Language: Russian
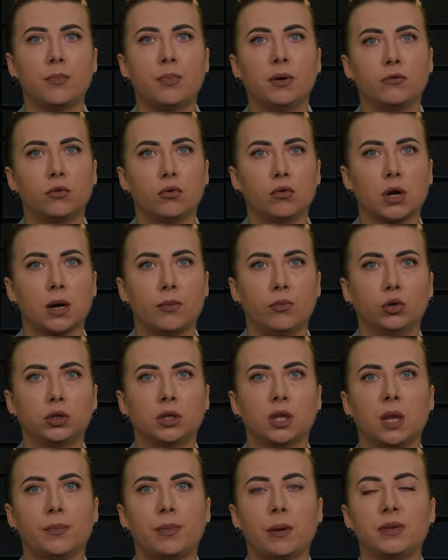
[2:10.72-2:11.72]
ПВО
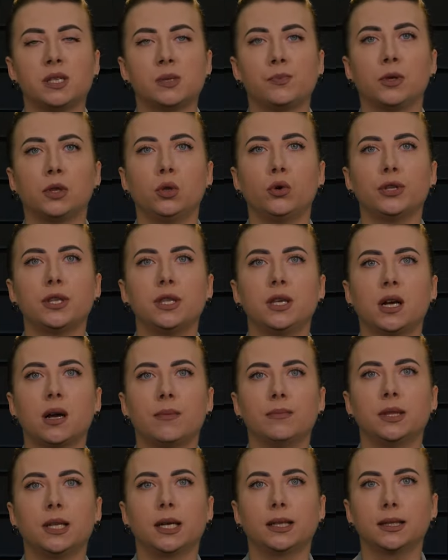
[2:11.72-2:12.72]
работало по
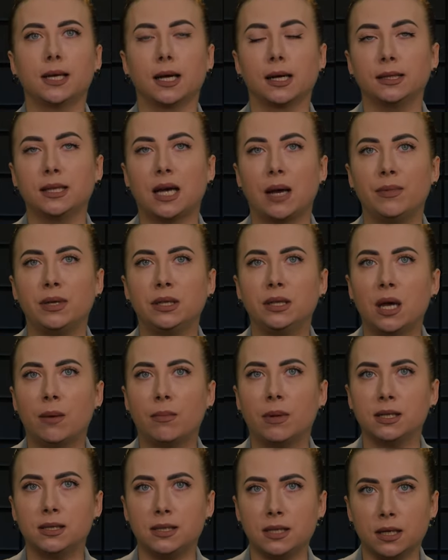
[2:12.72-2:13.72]
беспилотникам над городами
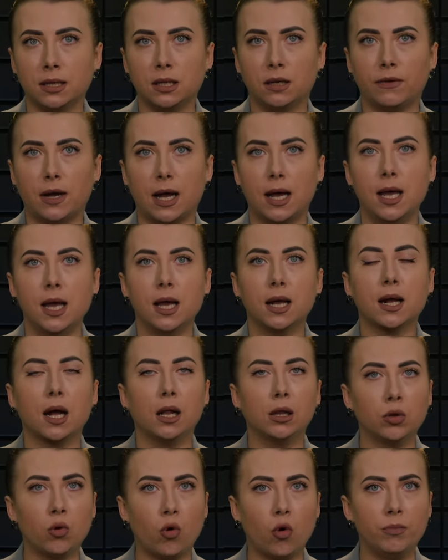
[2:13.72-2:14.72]
Домодедово,
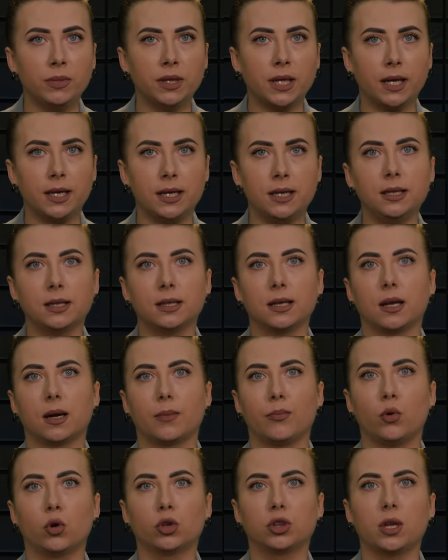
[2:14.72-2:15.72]
Коломна и над
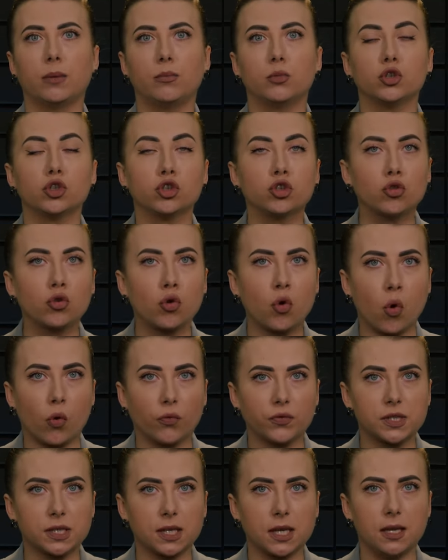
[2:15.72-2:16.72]
аэропортом
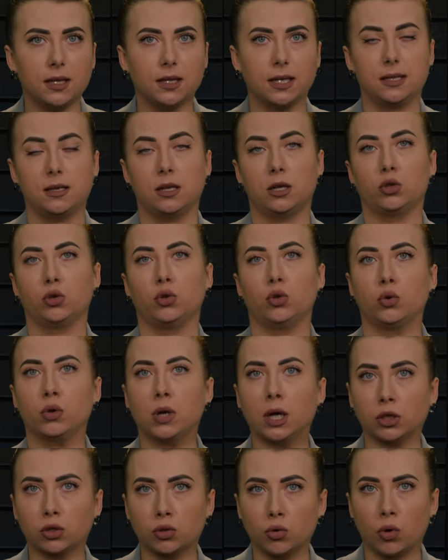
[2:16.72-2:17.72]
Жуковский, на территорию
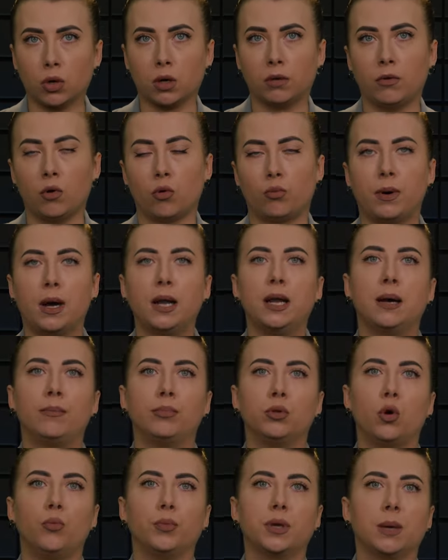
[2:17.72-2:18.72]
которого упали
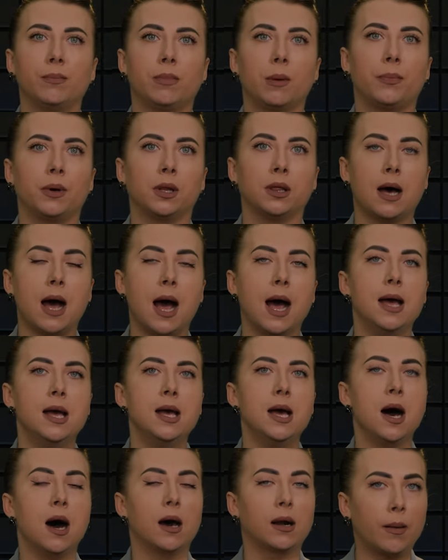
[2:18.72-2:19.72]
обломки БПЛА.
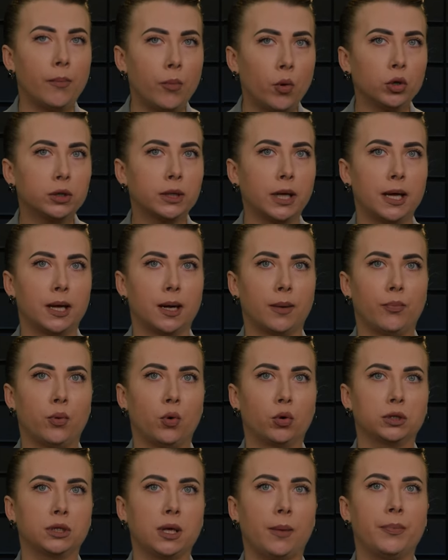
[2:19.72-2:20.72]
Работа
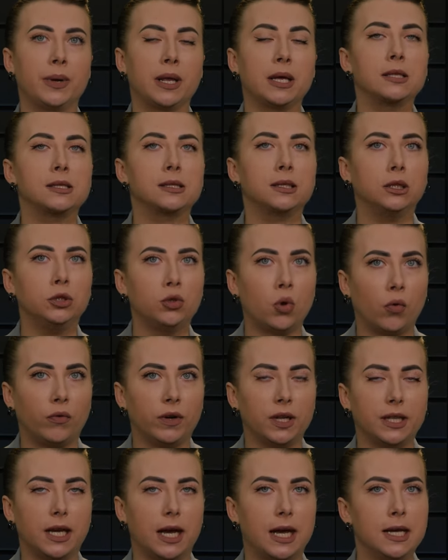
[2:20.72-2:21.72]
аэропорта
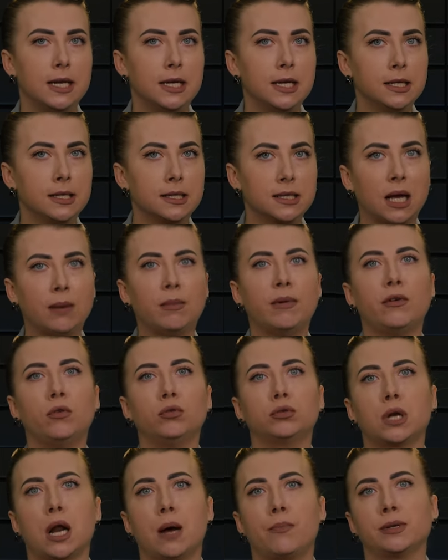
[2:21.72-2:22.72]
приостановлена. С самого
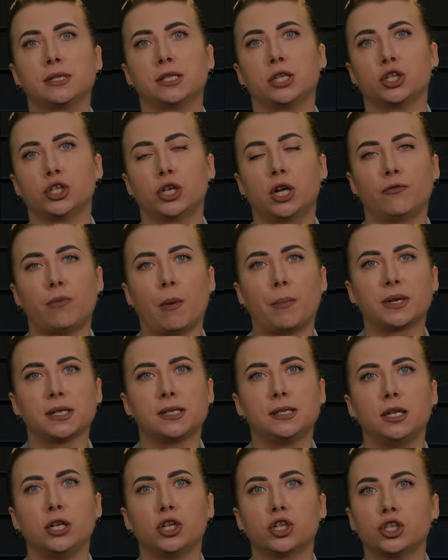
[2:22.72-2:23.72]
утра пассажиров
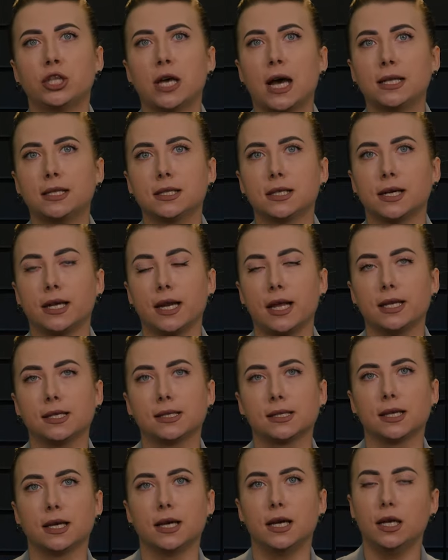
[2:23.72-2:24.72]
попросили ждать их
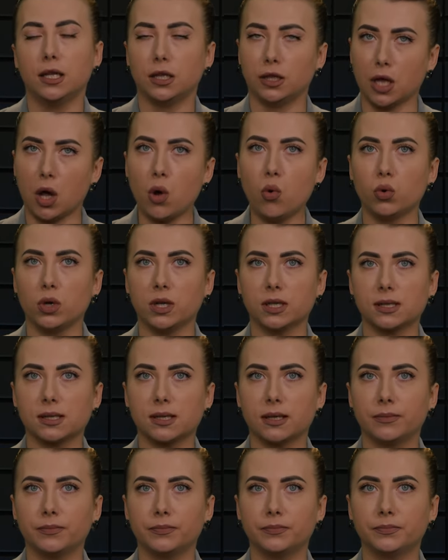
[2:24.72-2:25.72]
рейсы на улице.